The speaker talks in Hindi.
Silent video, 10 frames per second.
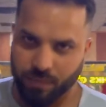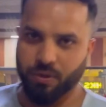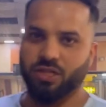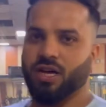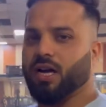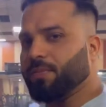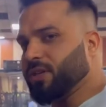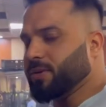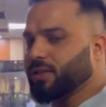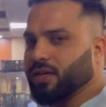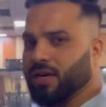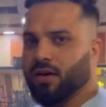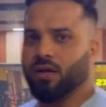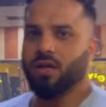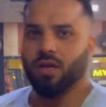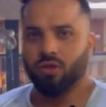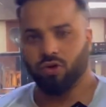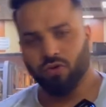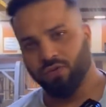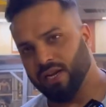पीछे आगे पीछे मत करना
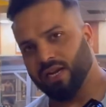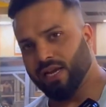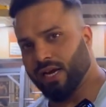तो फील नहीं